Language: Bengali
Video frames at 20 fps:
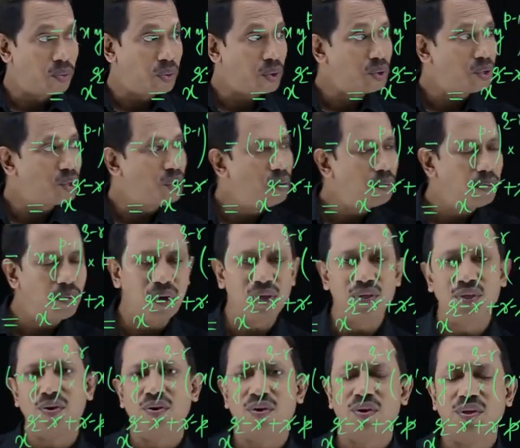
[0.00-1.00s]
প্রথম
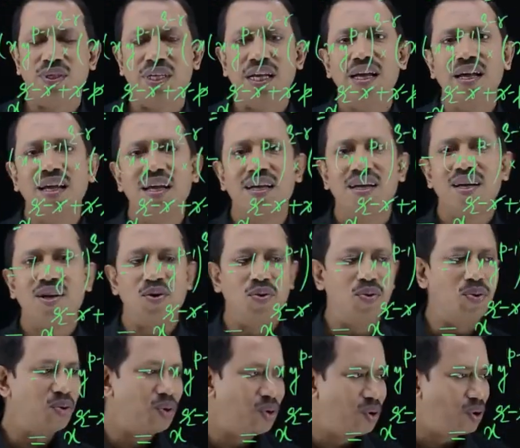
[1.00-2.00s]
পদগুলো দিয়ে
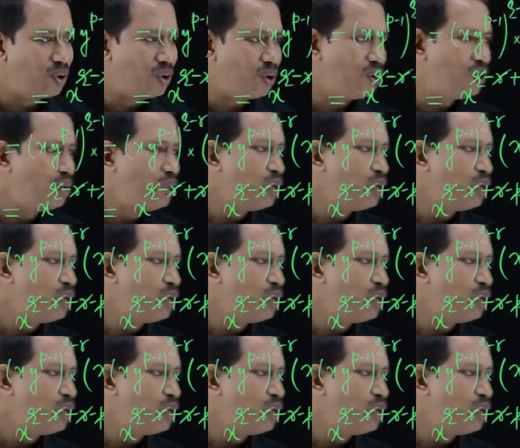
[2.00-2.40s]
গুণ হলো